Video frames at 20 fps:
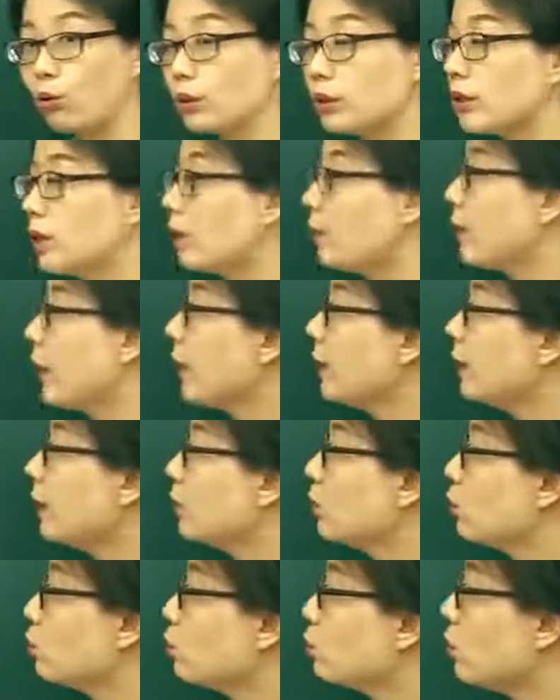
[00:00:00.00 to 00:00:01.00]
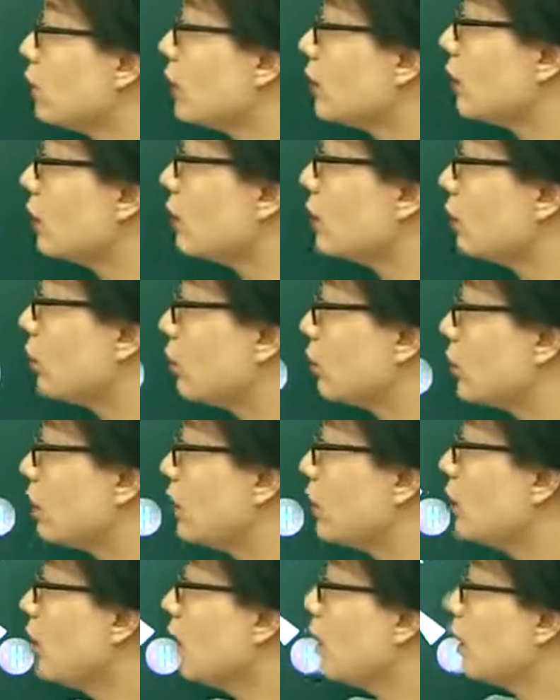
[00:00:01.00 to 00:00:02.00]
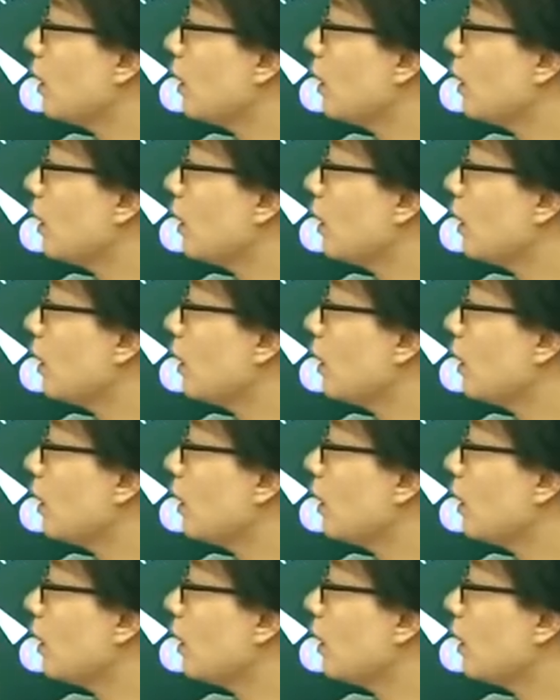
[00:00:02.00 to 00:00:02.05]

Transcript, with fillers: 그 다음에 하나 더 추가되는 것이